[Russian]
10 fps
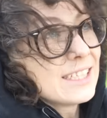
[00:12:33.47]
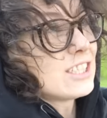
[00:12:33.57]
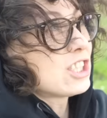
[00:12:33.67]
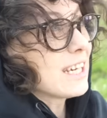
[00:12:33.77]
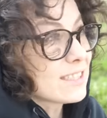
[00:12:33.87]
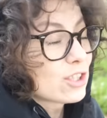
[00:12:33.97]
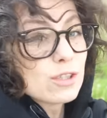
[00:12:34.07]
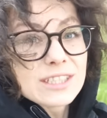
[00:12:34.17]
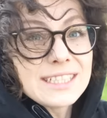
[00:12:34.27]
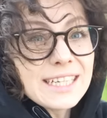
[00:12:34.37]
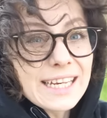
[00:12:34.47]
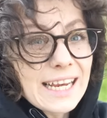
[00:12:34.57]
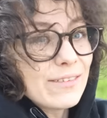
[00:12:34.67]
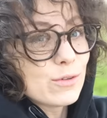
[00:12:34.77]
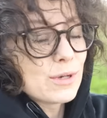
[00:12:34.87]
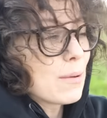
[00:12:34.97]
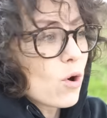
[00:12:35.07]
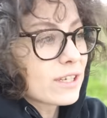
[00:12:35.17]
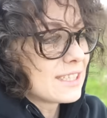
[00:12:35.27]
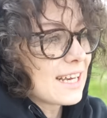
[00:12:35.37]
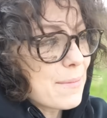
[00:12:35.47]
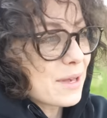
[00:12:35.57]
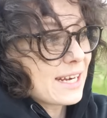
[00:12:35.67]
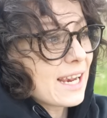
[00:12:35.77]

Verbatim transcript: Сейчас начнется дикий ливень, у меня мокнет камера.